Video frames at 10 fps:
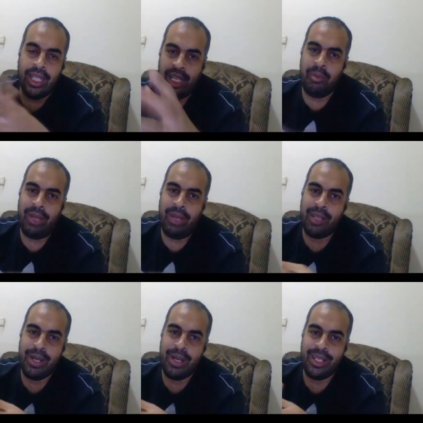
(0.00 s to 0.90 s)
اهم
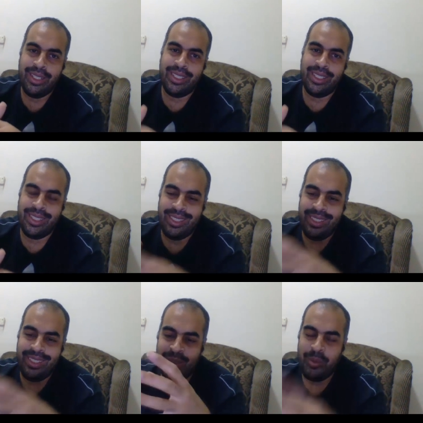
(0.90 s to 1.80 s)
حاجه بقى
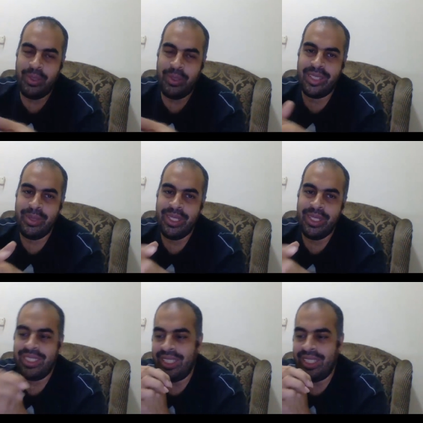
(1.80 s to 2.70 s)
القنبله الكبيره
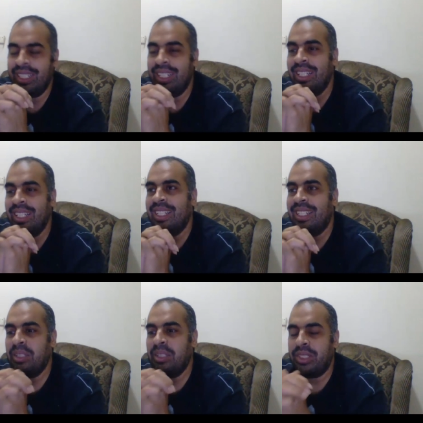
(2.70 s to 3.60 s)
ان احنا
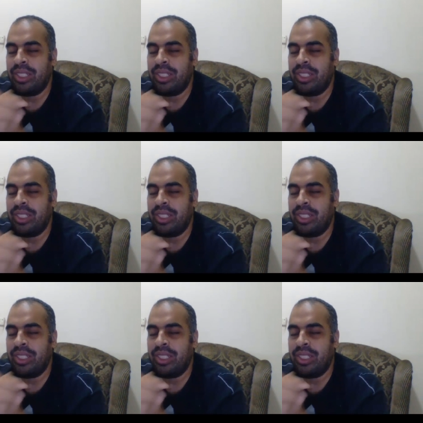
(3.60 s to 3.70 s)
نبقى